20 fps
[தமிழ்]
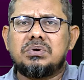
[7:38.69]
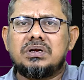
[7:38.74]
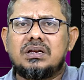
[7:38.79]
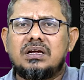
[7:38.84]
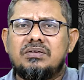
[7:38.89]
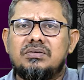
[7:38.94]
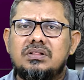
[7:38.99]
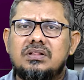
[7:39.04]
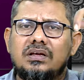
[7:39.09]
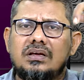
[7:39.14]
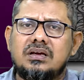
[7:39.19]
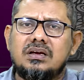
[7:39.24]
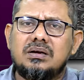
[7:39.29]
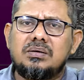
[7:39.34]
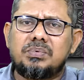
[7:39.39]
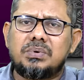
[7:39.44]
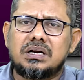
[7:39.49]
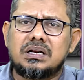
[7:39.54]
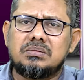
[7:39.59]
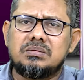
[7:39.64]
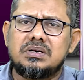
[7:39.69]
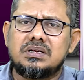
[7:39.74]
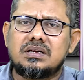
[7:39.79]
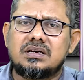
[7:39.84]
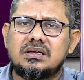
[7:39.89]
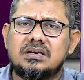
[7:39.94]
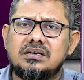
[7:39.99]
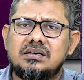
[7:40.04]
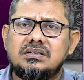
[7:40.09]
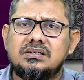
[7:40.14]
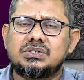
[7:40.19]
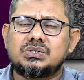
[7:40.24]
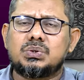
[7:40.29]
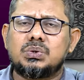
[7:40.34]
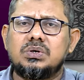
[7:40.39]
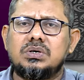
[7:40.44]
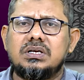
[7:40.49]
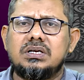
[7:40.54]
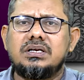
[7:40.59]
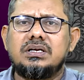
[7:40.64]
போய் நான் வந்து படம் எடுக்கிறேன் என்று
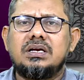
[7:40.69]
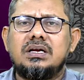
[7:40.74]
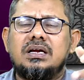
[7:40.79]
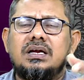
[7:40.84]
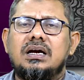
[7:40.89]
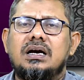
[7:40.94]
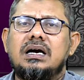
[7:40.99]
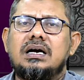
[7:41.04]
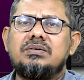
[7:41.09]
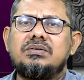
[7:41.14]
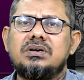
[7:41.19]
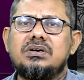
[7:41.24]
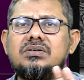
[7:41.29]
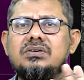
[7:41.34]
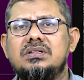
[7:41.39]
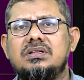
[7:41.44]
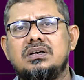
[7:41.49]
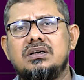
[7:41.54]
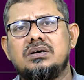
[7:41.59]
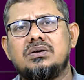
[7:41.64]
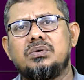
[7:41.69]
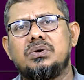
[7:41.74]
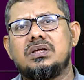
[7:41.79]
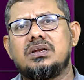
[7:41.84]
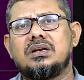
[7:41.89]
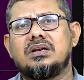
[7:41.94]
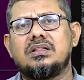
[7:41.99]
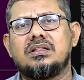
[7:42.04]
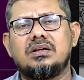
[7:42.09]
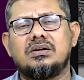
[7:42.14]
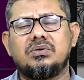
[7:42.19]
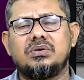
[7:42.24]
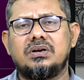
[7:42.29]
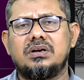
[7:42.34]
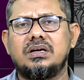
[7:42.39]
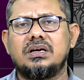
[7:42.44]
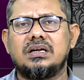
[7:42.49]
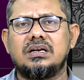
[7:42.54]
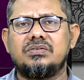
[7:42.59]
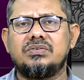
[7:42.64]
சொல்லி அவங்க வந்து உயிரிழந்த ஒரு
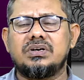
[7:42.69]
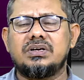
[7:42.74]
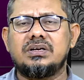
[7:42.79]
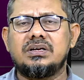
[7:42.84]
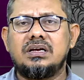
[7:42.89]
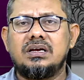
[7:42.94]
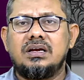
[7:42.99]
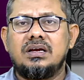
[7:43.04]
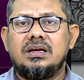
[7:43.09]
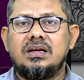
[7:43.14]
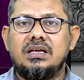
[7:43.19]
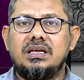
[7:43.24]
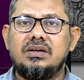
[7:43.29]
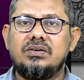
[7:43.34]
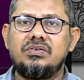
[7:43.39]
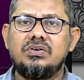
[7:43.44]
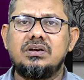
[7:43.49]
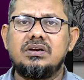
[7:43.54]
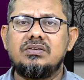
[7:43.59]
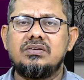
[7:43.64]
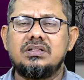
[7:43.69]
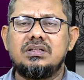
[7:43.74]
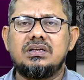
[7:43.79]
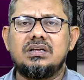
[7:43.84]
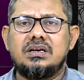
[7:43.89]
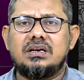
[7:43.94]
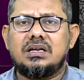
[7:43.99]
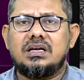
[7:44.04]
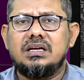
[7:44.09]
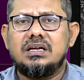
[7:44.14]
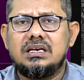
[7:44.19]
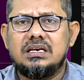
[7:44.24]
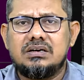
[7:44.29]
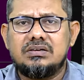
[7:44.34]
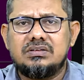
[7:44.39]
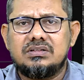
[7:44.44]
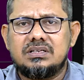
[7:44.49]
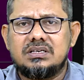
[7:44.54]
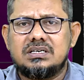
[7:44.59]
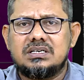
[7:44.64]
நிகழ்வு இவர் வந்து
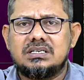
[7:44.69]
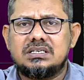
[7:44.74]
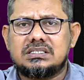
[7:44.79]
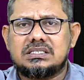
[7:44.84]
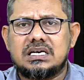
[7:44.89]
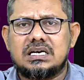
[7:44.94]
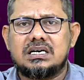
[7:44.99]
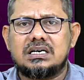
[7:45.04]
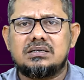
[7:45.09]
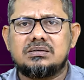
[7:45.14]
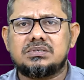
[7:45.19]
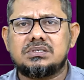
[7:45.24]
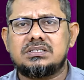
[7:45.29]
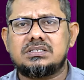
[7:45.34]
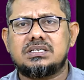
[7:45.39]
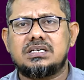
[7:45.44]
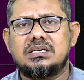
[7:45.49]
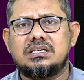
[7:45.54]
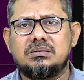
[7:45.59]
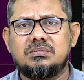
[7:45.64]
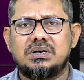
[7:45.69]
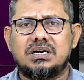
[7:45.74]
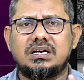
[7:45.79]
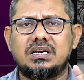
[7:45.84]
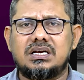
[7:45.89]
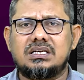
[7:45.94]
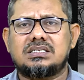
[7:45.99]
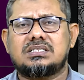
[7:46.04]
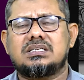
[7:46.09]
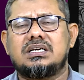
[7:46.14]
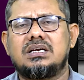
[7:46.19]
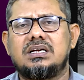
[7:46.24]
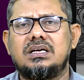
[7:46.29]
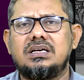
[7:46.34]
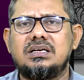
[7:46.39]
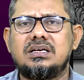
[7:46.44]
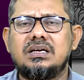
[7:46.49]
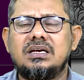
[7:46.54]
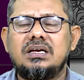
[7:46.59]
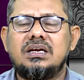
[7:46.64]
ரயிலில் வந்து சாகசம் செய்து மகாராஷ்டிராவில்
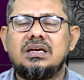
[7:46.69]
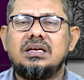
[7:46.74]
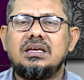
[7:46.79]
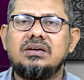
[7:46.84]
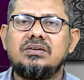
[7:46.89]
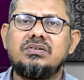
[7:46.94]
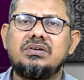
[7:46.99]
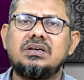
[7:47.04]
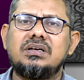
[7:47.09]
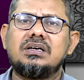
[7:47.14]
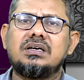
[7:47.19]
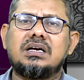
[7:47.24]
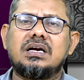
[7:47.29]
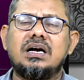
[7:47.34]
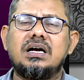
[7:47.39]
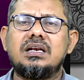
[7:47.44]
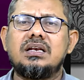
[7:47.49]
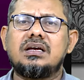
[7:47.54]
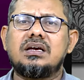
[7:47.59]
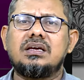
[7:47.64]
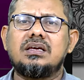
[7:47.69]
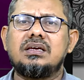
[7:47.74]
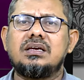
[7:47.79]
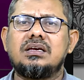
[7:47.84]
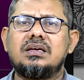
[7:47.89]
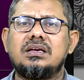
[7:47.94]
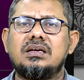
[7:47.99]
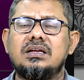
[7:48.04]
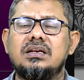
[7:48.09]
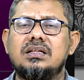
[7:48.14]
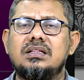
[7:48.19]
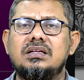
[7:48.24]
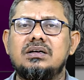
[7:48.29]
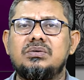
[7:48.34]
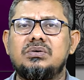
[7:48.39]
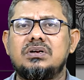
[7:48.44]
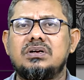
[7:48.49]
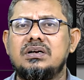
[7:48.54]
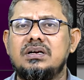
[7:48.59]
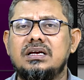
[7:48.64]
இவர் கால் கையை இழந்த
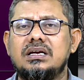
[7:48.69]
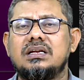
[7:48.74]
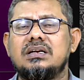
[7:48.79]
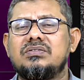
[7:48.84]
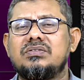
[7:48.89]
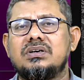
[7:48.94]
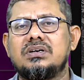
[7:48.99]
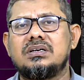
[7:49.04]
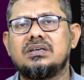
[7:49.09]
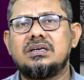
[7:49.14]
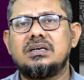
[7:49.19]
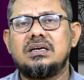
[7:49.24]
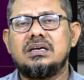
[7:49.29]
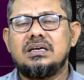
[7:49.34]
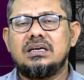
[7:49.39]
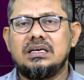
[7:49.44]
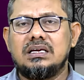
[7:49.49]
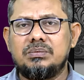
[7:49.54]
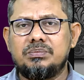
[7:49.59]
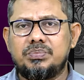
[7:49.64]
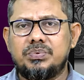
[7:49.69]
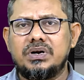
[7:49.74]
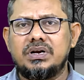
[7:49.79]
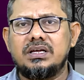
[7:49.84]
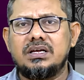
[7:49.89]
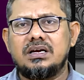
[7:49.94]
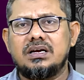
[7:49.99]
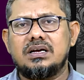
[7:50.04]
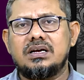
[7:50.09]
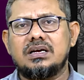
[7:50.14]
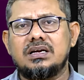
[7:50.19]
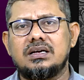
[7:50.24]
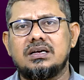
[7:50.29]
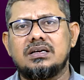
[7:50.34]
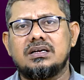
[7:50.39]
ஒரு நிகழ்வு இப்படியாக